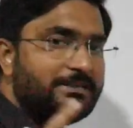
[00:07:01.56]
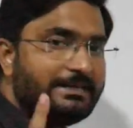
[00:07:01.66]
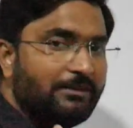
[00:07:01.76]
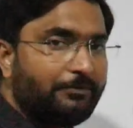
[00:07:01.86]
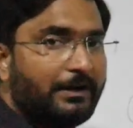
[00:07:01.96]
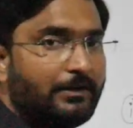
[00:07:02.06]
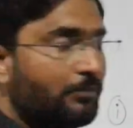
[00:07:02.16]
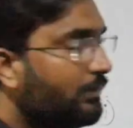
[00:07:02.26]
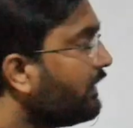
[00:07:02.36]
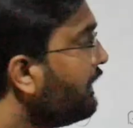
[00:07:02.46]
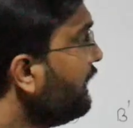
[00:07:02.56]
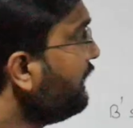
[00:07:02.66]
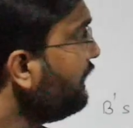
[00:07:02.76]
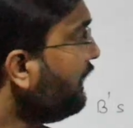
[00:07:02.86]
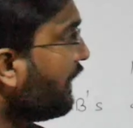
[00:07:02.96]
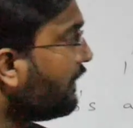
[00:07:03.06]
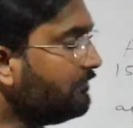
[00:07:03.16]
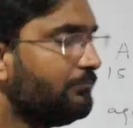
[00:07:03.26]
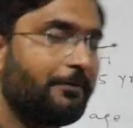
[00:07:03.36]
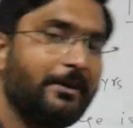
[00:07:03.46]
ये फाइंड आउट करना है कि
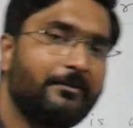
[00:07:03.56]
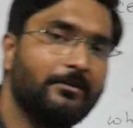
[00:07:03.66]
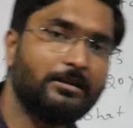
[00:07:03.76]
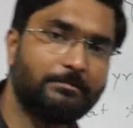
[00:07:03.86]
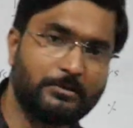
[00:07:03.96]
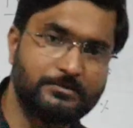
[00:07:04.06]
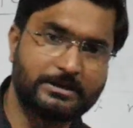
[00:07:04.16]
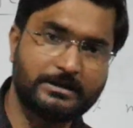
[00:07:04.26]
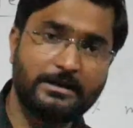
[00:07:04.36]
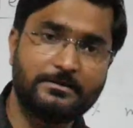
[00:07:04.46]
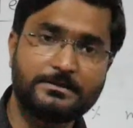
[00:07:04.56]
हम फ्रैक्शन तक पहुंचे क्या